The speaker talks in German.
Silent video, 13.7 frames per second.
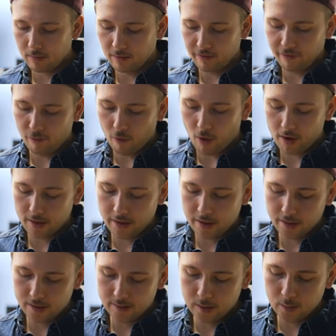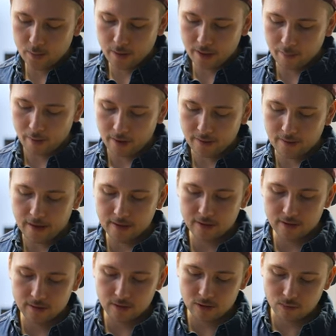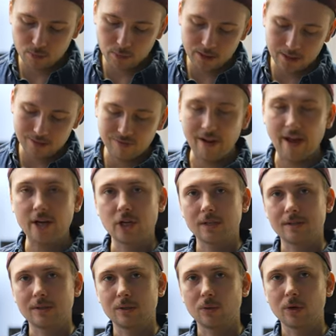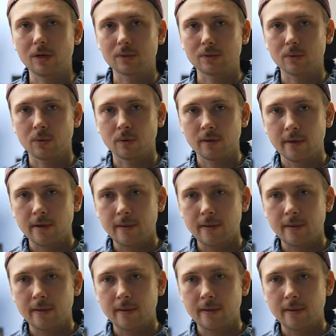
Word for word: vorne sichtbar gemacht hat, sprich das Fleisch hat sich zurückgezogen,